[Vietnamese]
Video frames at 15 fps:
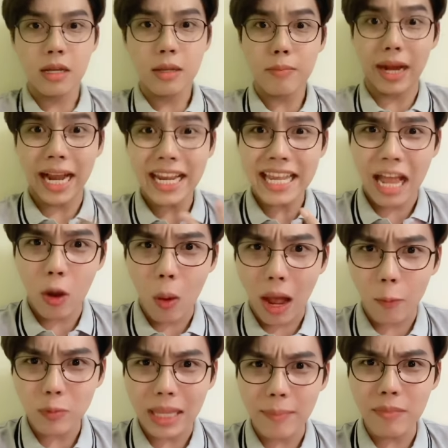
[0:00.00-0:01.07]
mà các nhà khoa
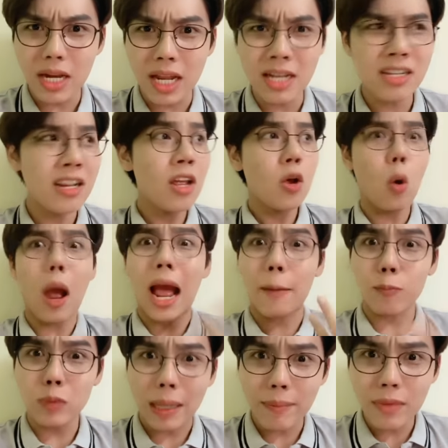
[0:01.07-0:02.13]
học tâm linh, khoa
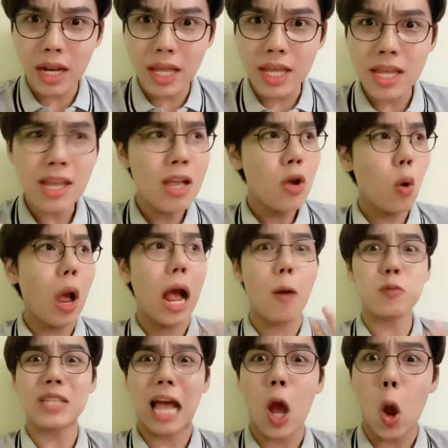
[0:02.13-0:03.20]
học tâm lý, khoa học
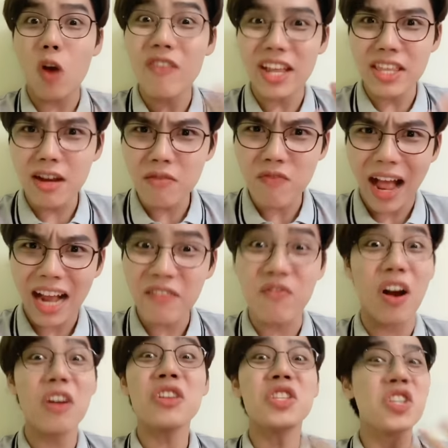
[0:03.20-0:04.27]
xã hội và nhân văn
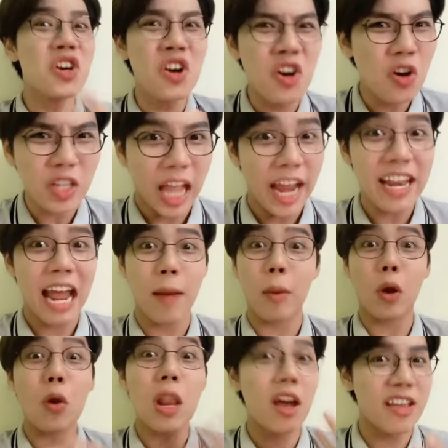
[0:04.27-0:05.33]
vẫn chưa có thể nào mà
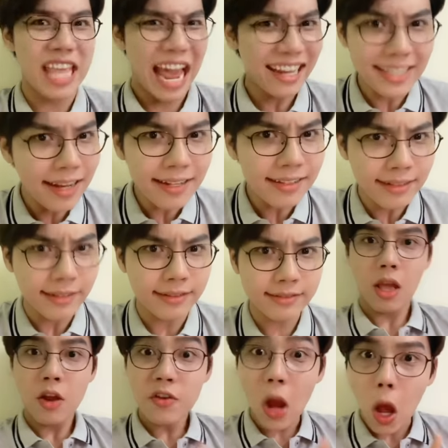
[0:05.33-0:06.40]
có lời giải thích được.
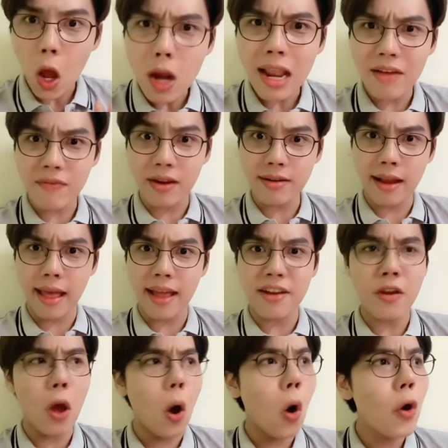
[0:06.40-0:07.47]
Đó là vấn đề
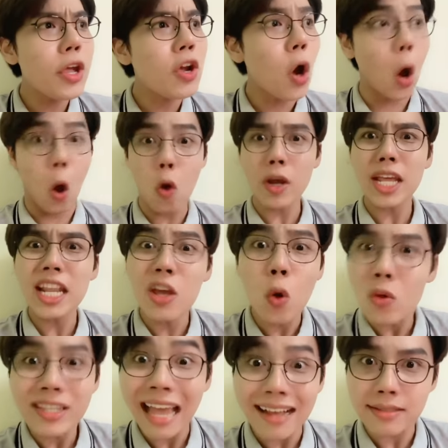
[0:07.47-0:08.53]
nỗi khổ khi đi
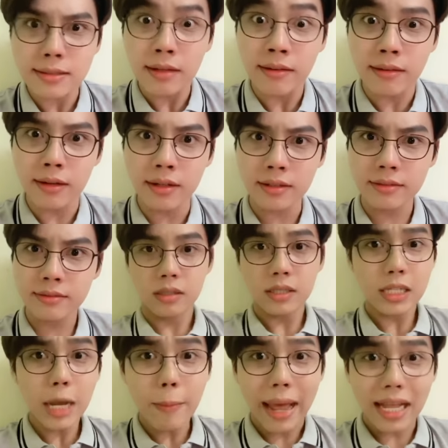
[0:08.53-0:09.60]
uống trà sữa.
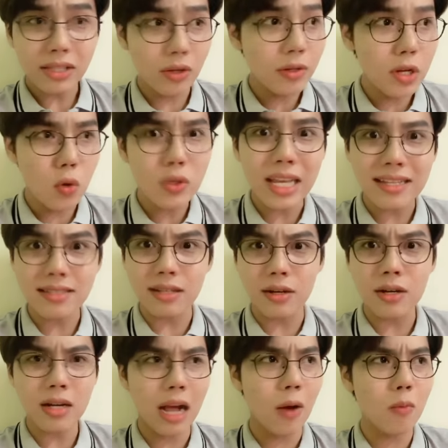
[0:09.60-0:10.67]
Các bạn tưởng đi uống trà sữa
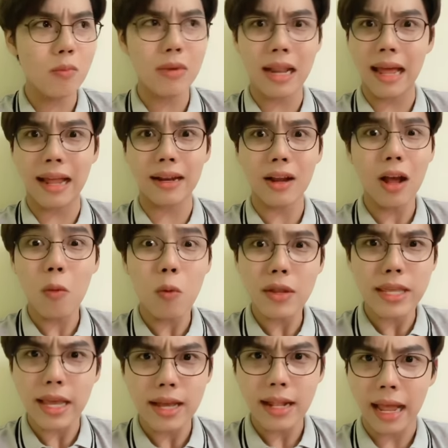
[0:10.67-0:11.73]
không là nó không có
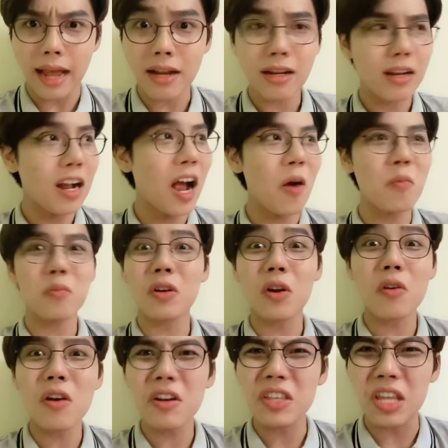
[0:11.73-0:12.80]
gì hết hả? Không, nó có
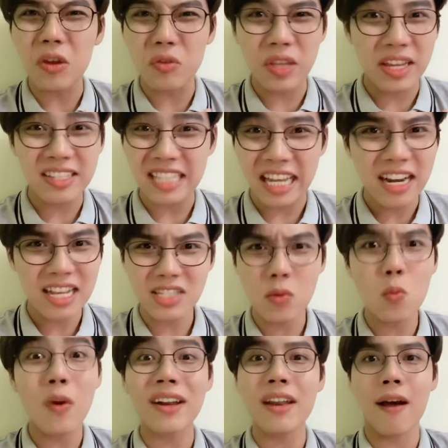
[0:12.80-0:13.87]
rất nhiều chuyện xảy ra
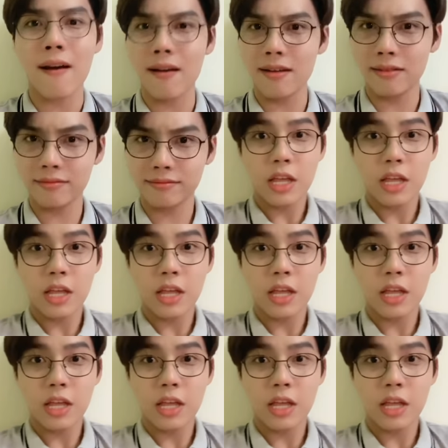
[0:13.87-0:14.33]
xung quanh đó.